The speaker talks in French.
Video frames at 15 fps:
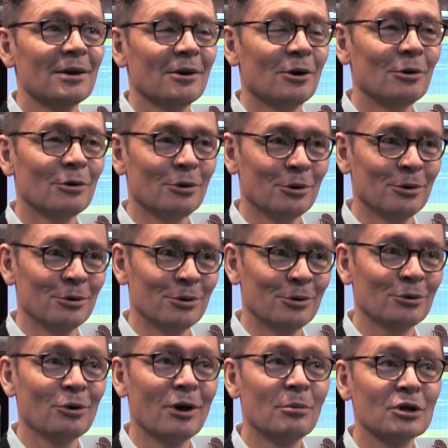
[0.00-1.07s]
en euh,
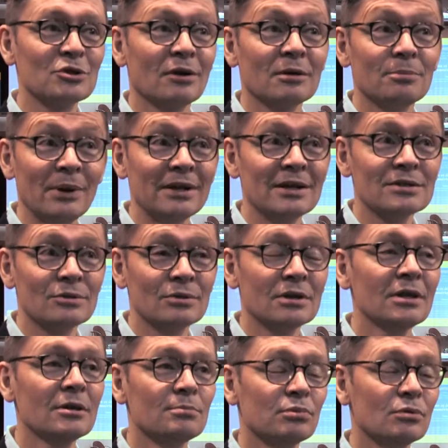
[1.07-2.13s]
collaboration avec
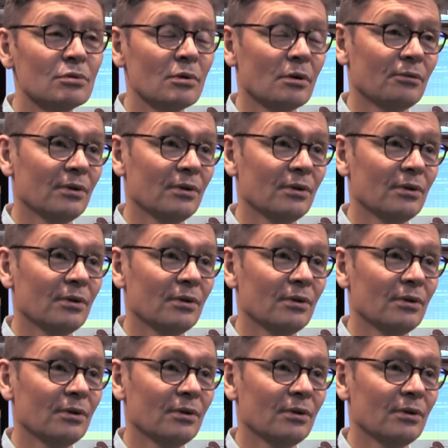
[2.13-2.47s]
Panasonic pour